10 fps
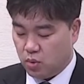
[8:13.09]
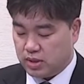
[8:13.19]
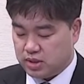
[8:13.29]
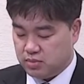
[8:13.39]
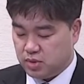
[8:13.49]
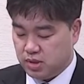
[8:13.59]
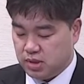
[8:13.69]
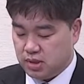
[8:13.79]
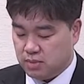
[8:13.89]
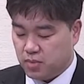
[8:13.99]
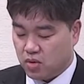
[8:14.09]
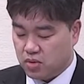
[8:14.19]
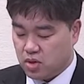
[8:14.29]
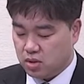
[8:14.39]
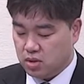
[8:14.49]
외침을
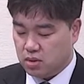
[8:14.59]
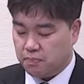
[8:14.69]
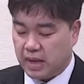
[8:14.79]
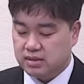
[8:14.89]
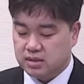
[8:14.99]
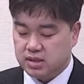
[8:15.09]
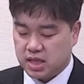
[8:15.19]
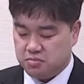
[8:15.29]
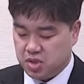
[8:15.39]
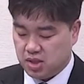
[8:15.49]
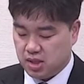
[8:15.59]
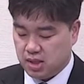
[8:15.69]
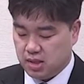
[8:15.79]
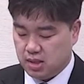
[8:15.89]
명령을 받은 자입니다.